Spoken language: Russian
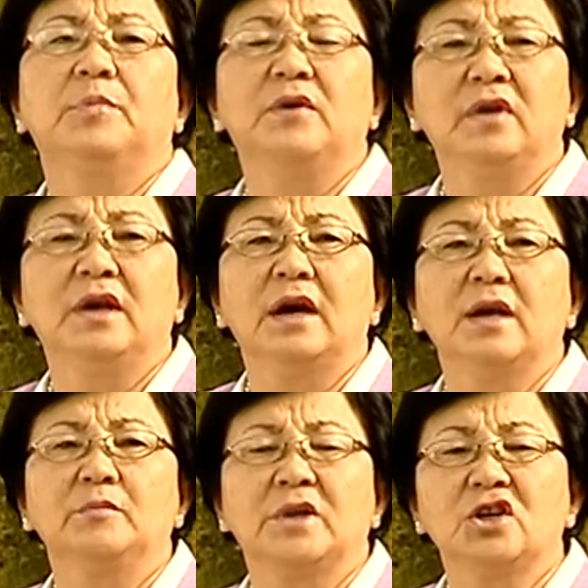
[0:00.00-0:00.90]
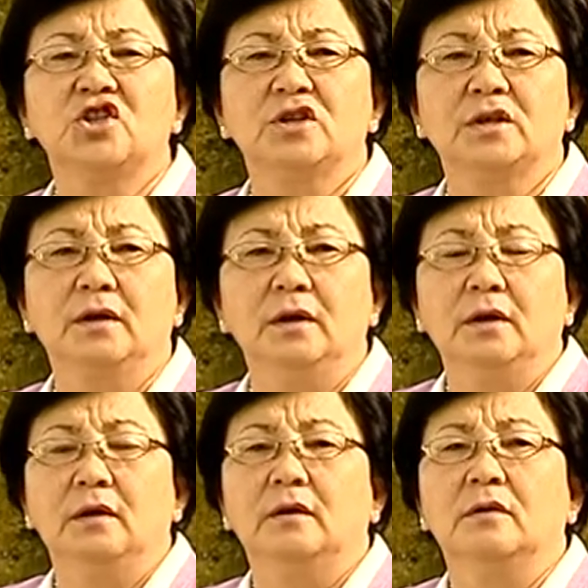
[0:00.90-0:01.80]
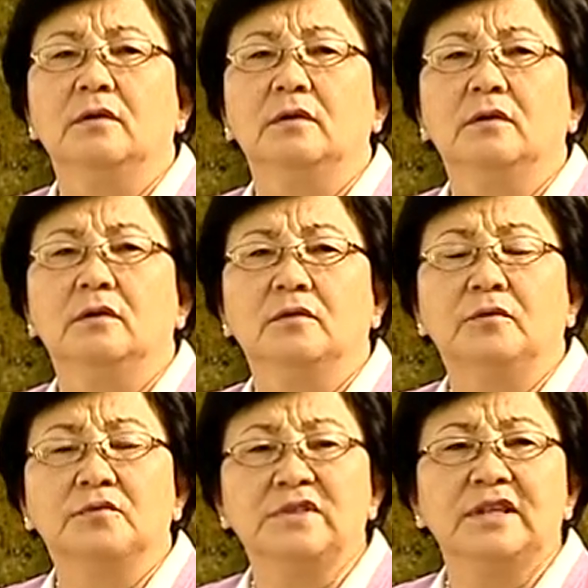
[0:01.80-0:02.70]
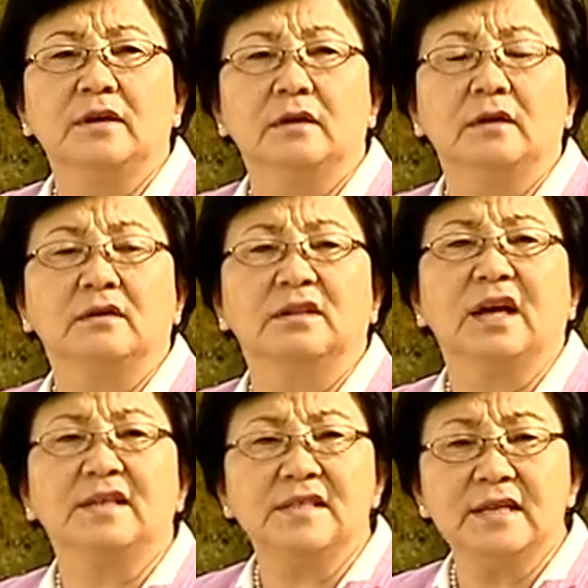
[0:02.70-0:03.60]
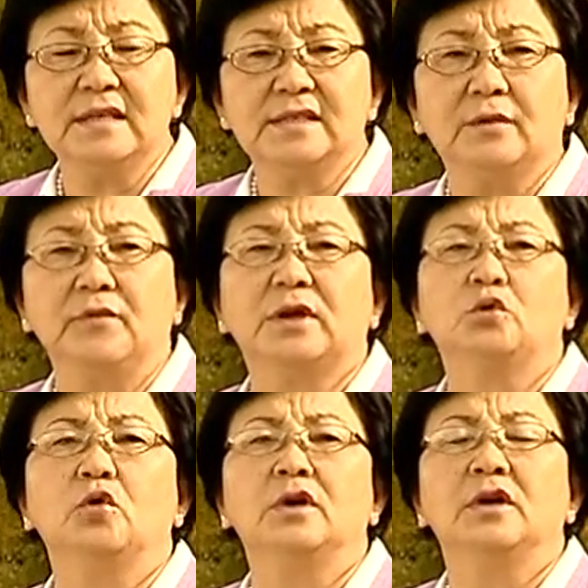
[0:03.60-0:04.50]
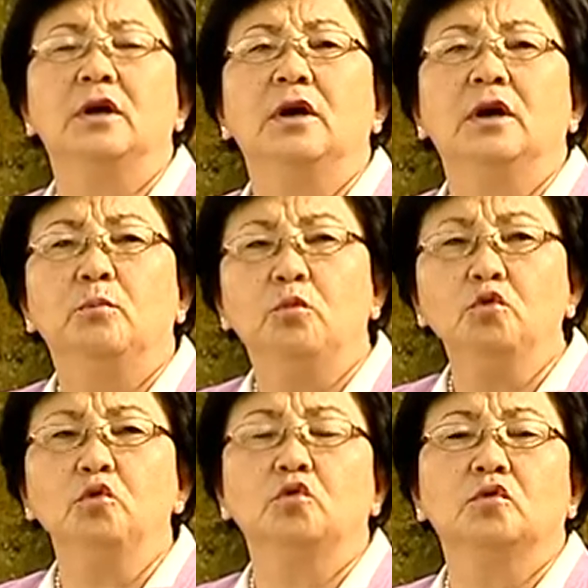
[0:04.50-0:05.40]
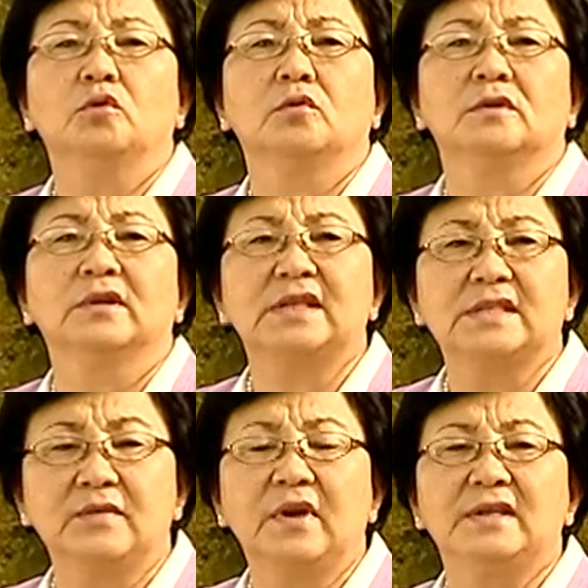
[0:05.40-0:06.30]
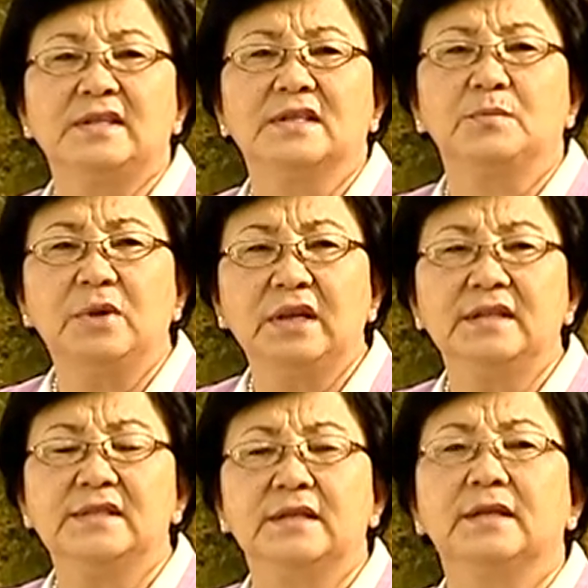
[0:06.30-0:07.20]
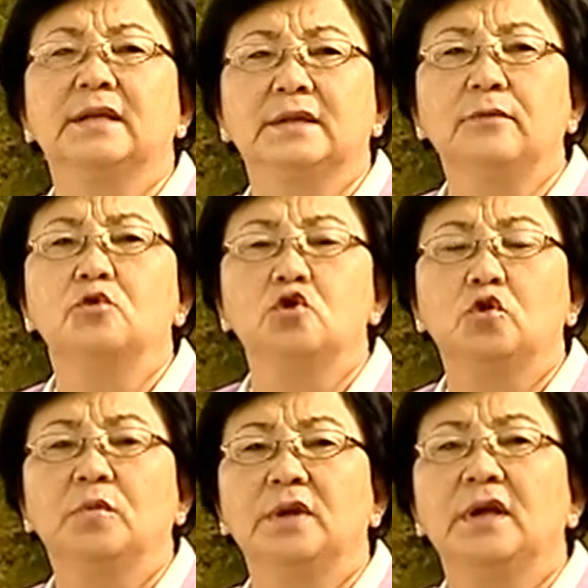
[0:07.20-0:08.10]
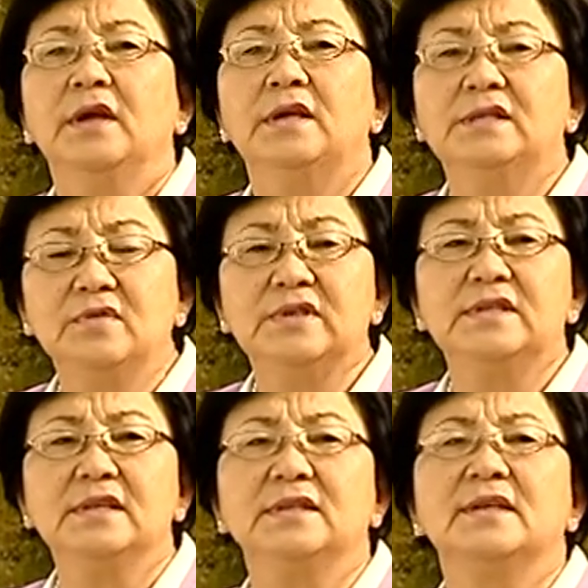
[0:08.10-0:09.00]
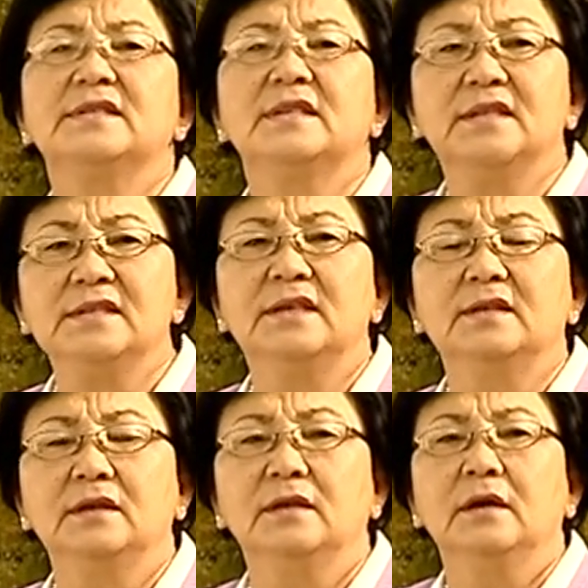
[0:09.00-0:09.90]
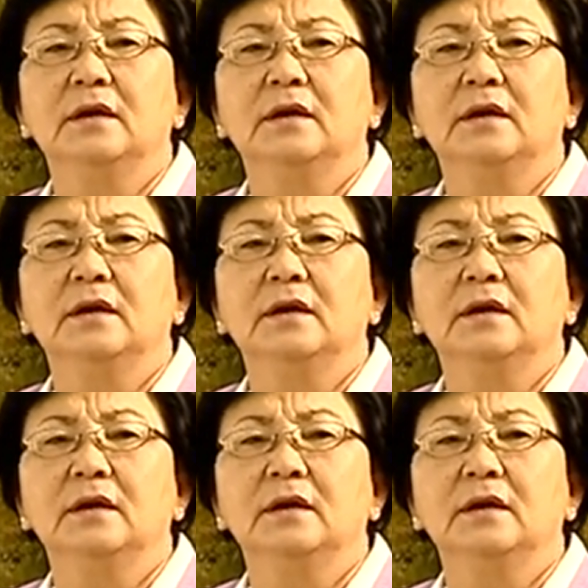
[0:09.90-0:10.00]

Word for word: привлекаем также всех таксистов, которые будут на связи с милицией для того, чтобы известить, если где-то